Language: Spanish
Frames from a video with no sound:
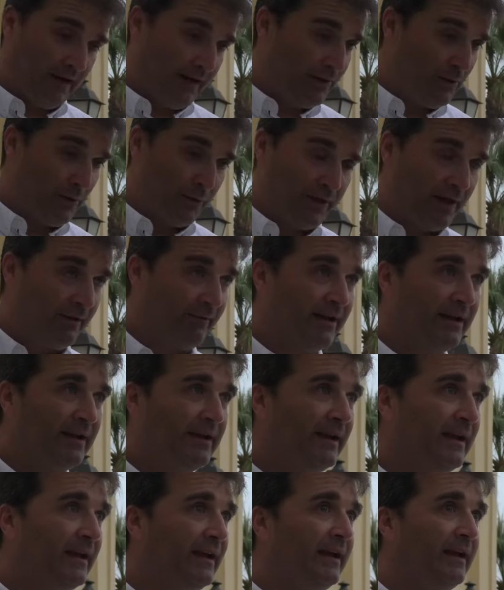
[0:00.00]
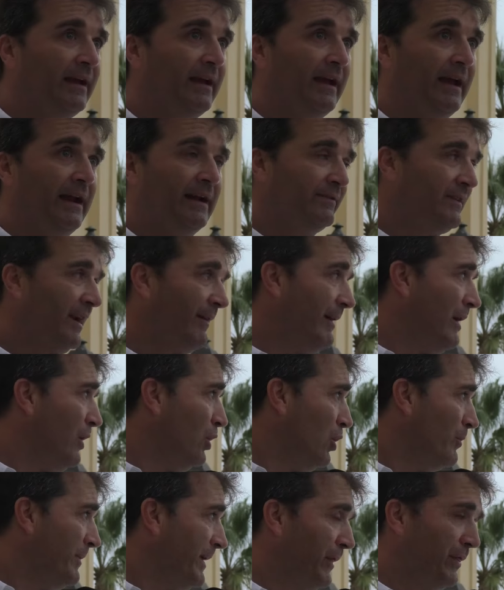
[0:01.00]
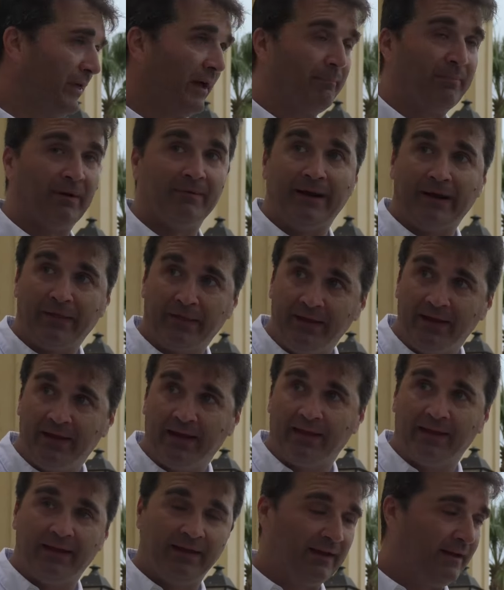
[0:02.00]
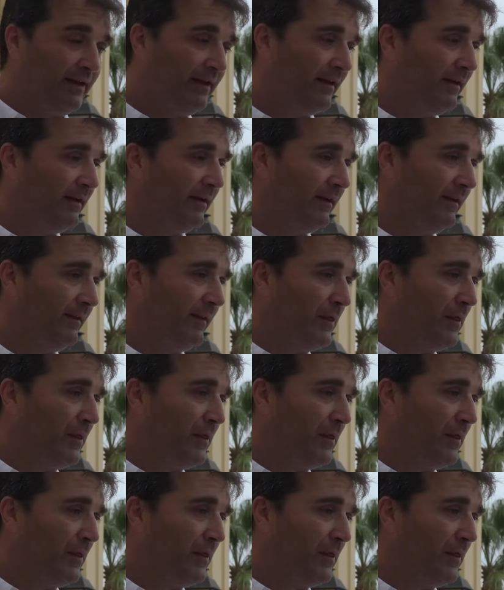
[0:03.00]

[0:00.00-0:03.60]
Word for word: Ellos saben que el trabajo comienza el primer día de,